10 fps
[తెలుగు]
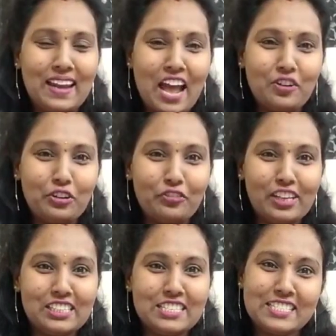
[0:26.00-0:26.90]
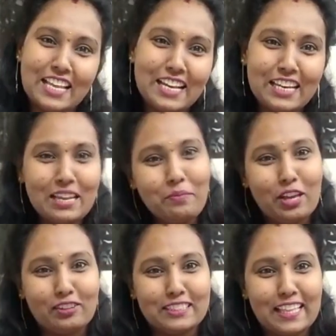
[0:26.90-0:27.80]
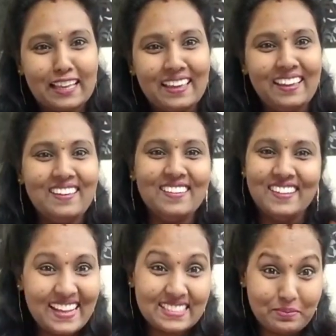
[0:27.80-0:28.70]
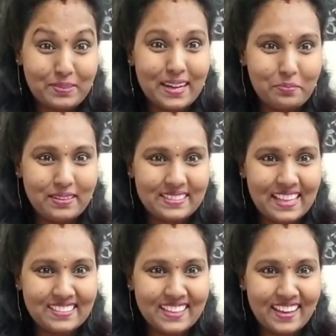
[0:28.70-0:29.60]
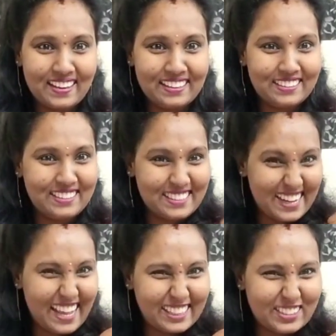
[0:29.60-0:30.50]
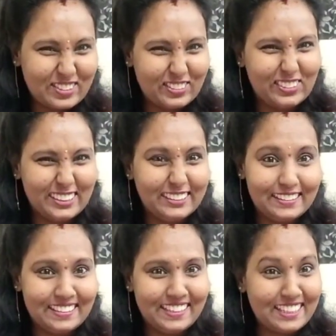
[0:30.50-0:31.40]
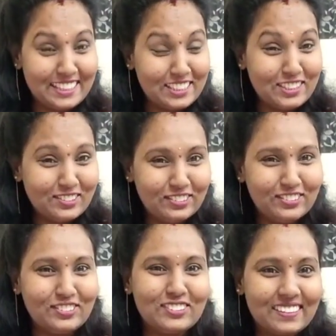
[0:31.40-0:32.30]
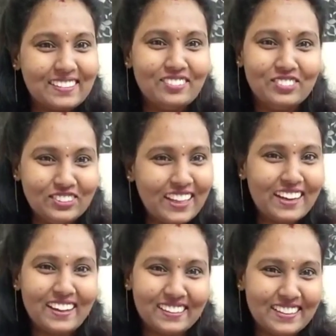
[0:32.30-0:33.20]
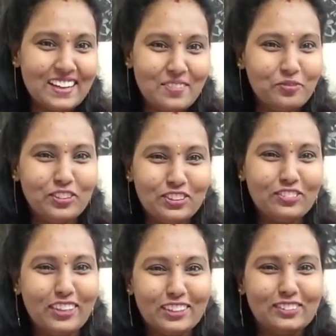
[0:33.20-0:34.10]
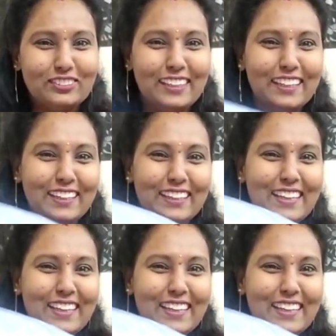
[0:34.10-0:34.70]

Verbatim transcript: నా నోటిఫికేషన్స్ అన్నీ మీకు వస్తాయి నా సబ్స్క్రైబర్స్ ఏం చేయాలి లైక్లు కొట్టండి లైక్లు కొట్టితే ఉంటేనే కదా ముందుకు వెళ్తుంది